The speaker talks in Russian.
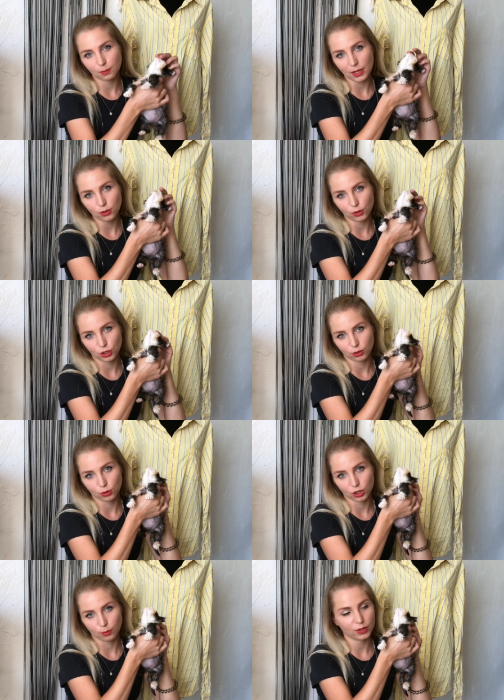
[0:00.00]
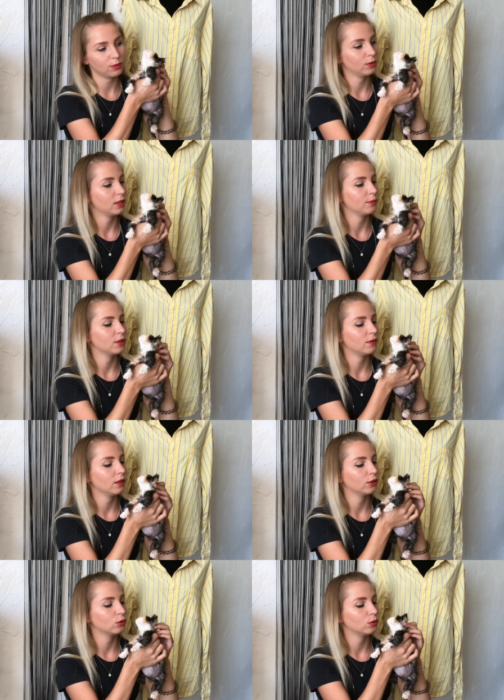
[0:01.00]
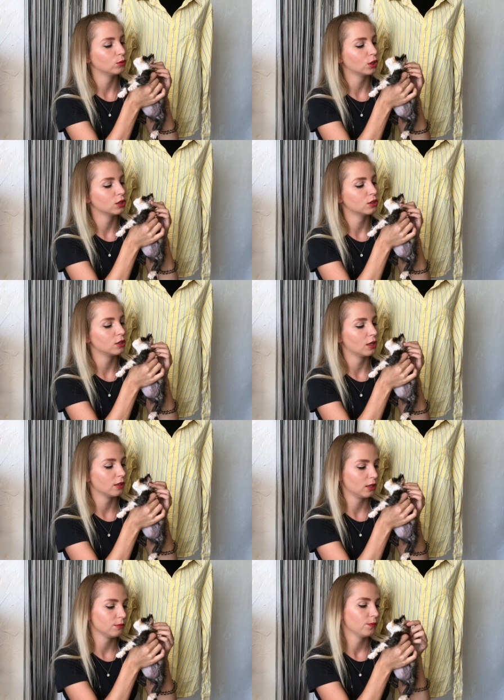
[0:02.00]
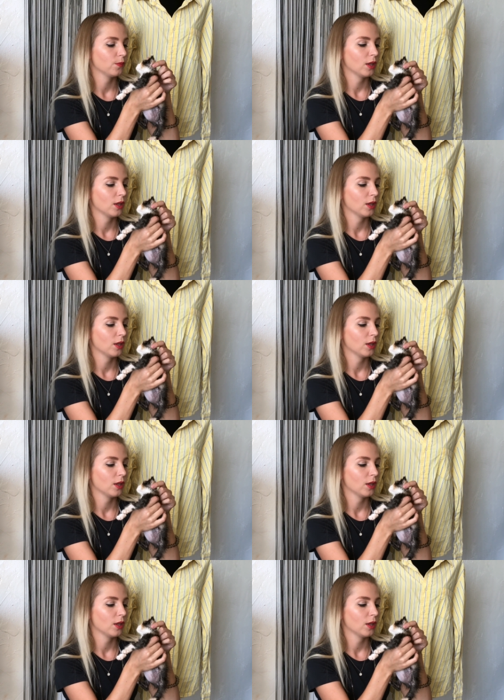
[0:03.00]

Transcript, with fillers: спать хочет кошка, поэтому она нам давала такой вот концерт, да.